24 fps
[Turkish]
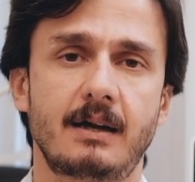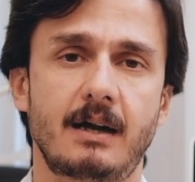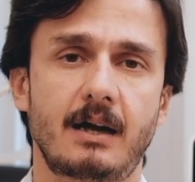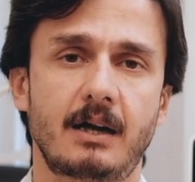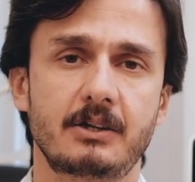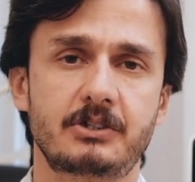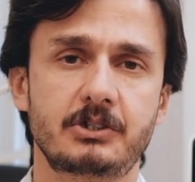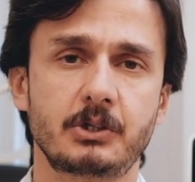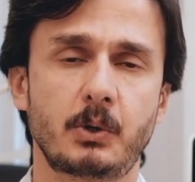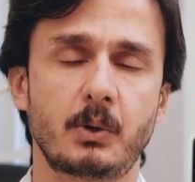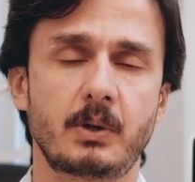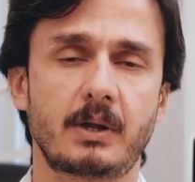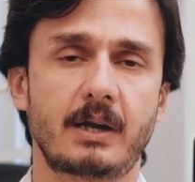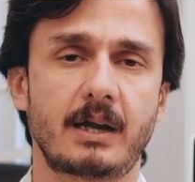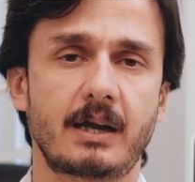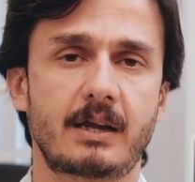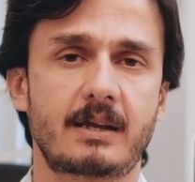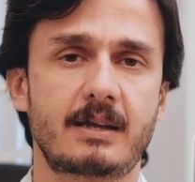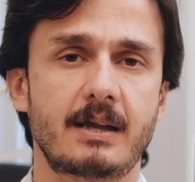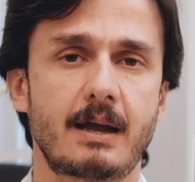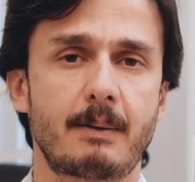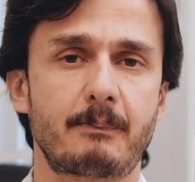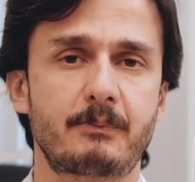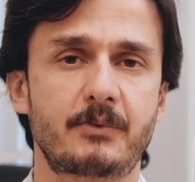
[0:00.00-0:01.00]
açık
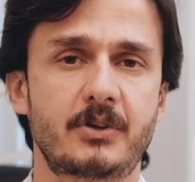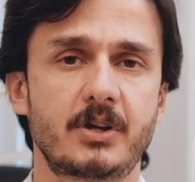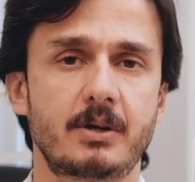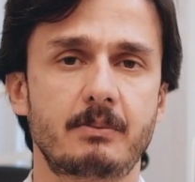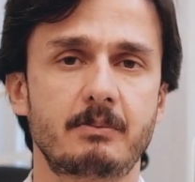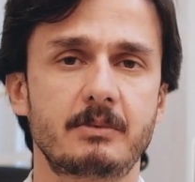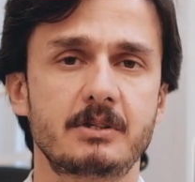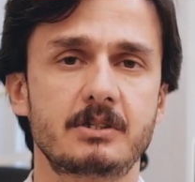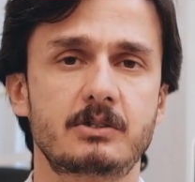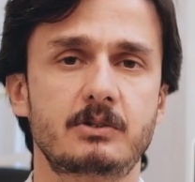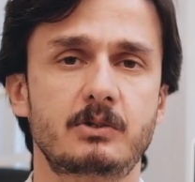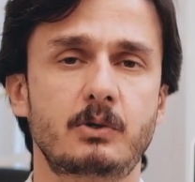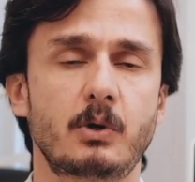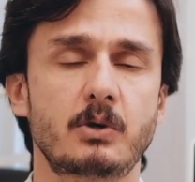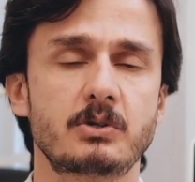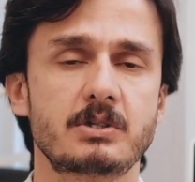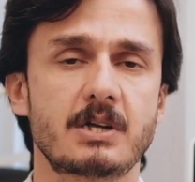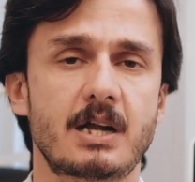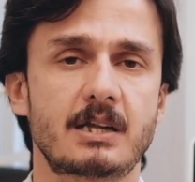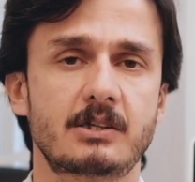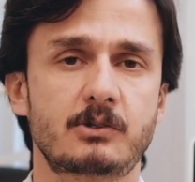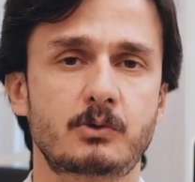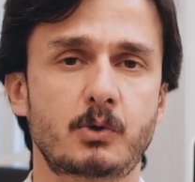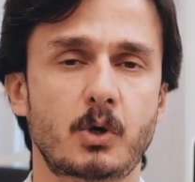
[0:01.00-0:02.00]
olarak yaptığımız
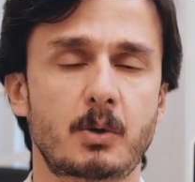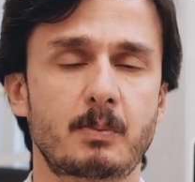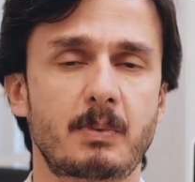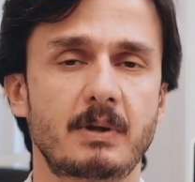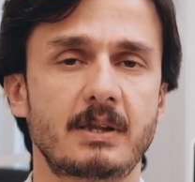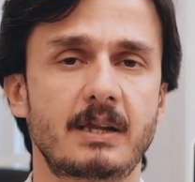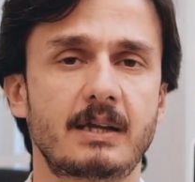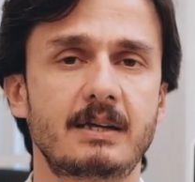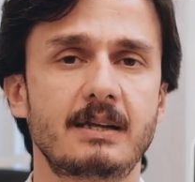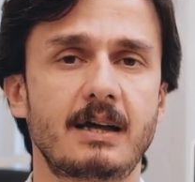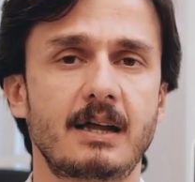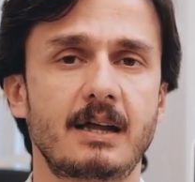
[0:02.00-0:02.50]
gözaltı torbalarının